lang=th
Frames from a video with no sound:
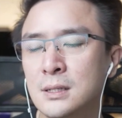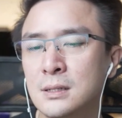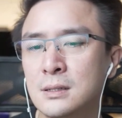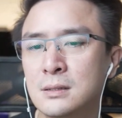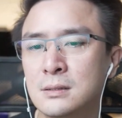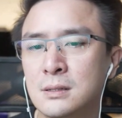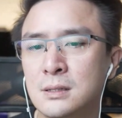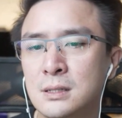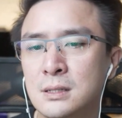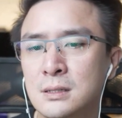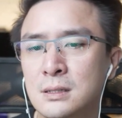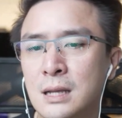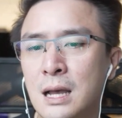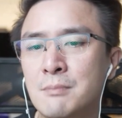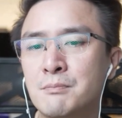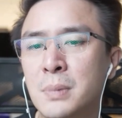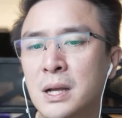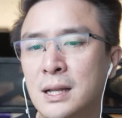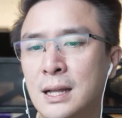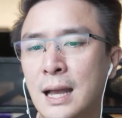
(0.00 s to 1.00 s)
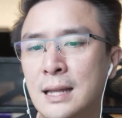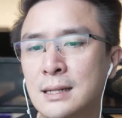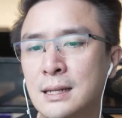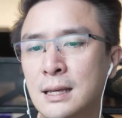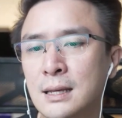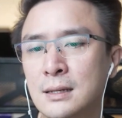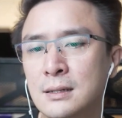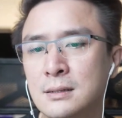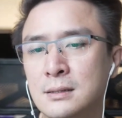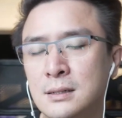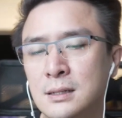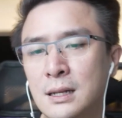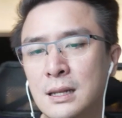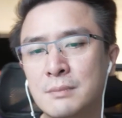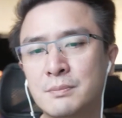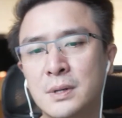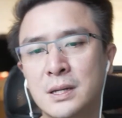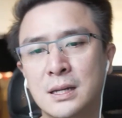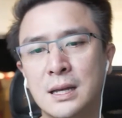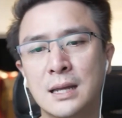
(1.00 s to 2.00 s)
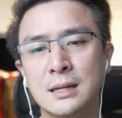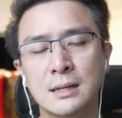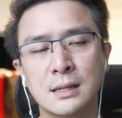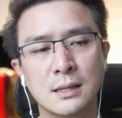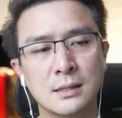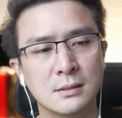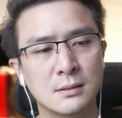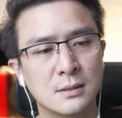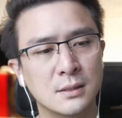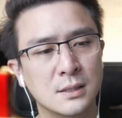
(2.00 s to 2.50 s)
เงินค้ำประกันอะเงินรับประกันอะ